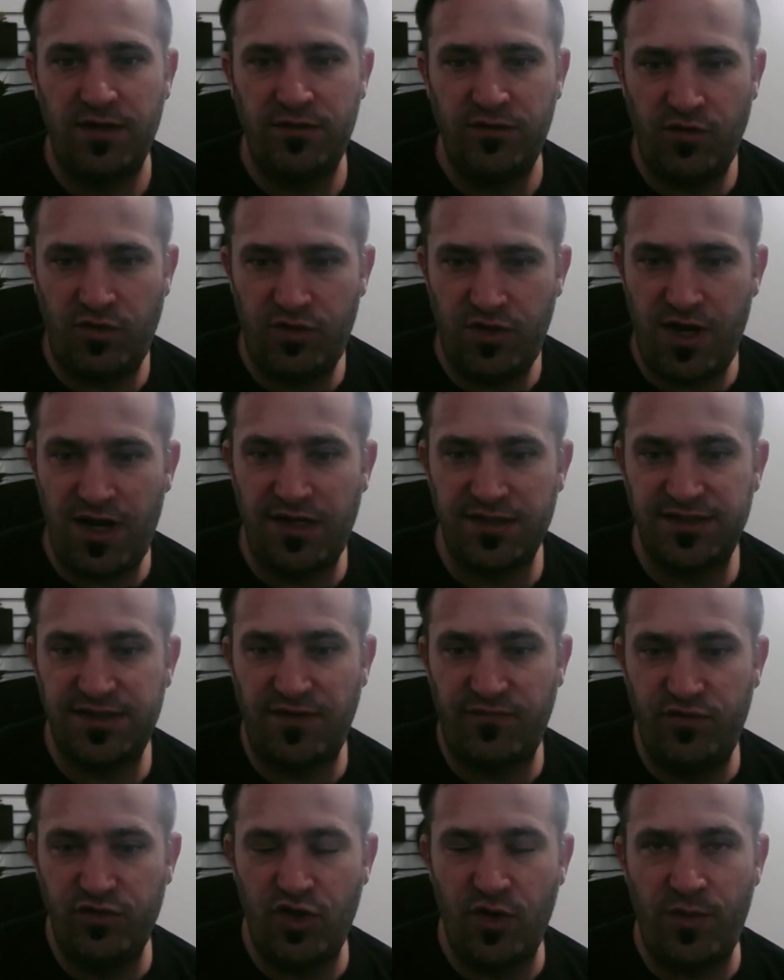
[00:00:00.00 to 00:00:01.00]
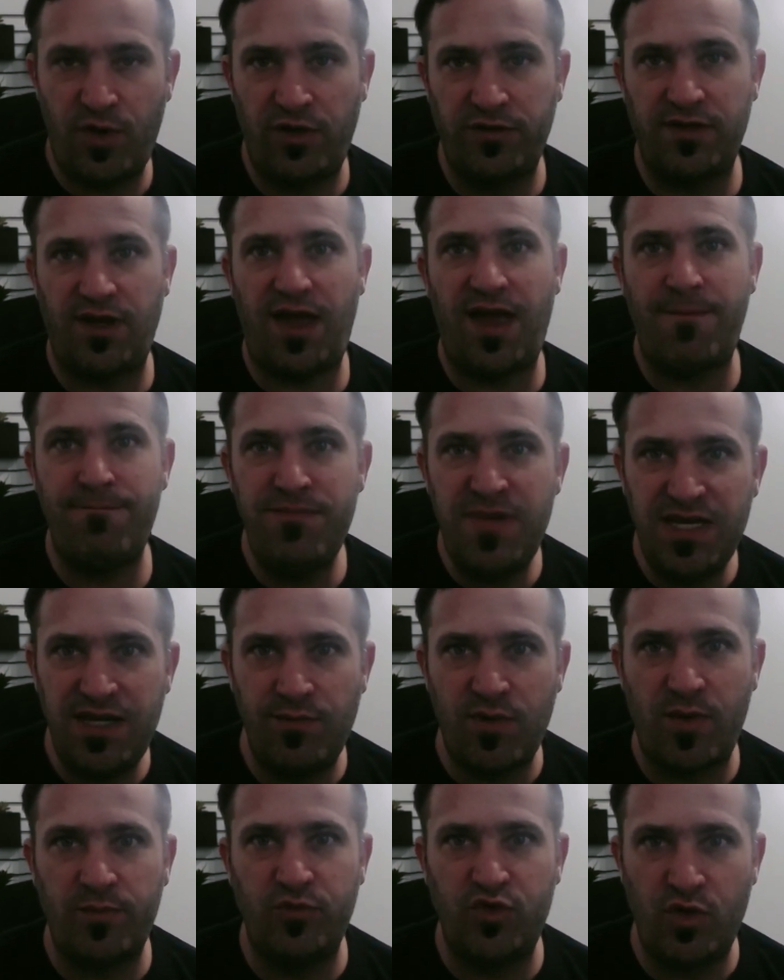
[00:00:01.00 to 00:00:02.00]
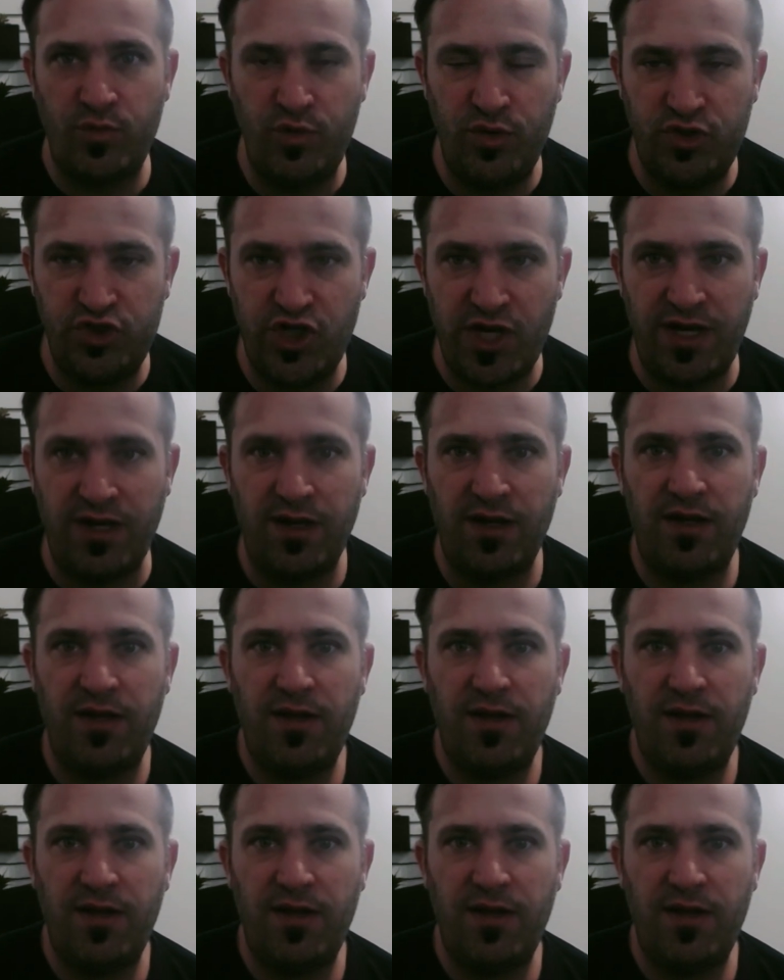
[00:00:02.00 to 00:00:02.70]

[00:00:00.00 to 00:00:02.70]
Donc là, ça vous demande un minimum de budget